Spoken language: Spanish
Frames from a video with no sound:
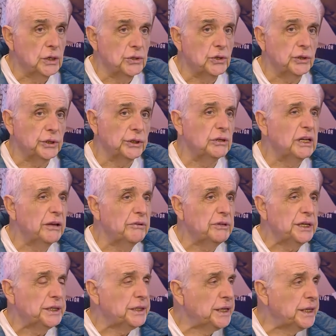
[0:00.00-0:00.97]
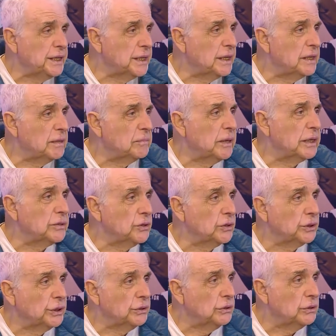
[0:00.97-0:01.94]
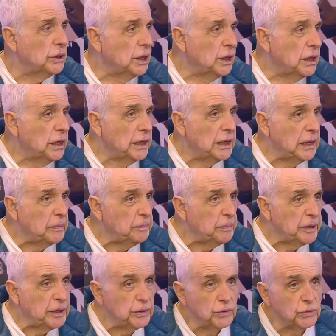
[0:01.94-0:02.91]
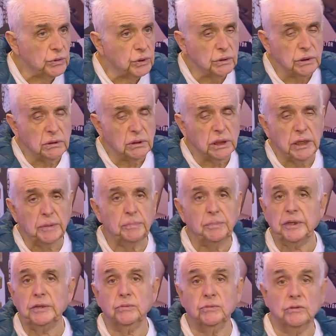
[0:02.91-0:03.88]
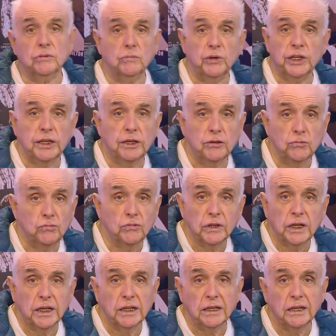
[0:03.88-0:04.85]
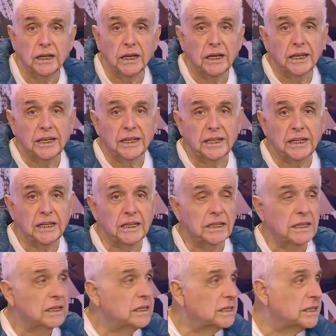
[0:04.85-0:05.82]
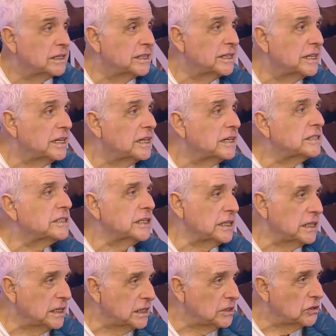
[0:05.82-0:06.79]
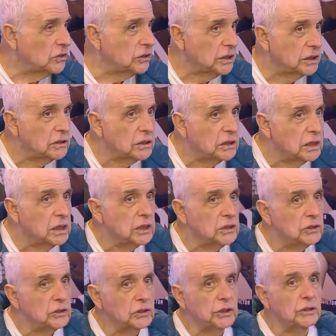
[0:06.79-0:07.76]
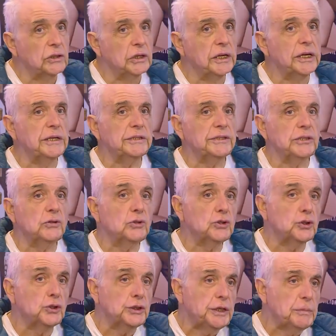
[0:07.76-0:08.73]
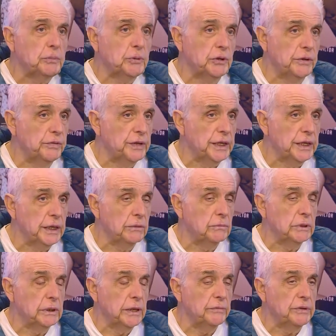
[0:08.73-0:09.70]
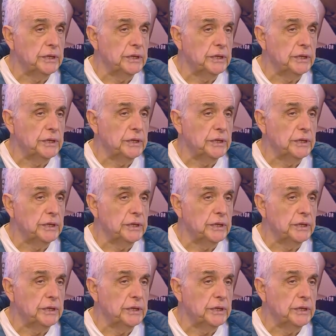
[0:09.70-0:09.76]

Yo creo en la vida eterna, además. Yo creo en el espíritu. Yo creo que el espíritu no muere nunca. Y, o sea, ¿hay vida después de la vida? Sí, yo creo. Yo creo que es otro tipo de vida, una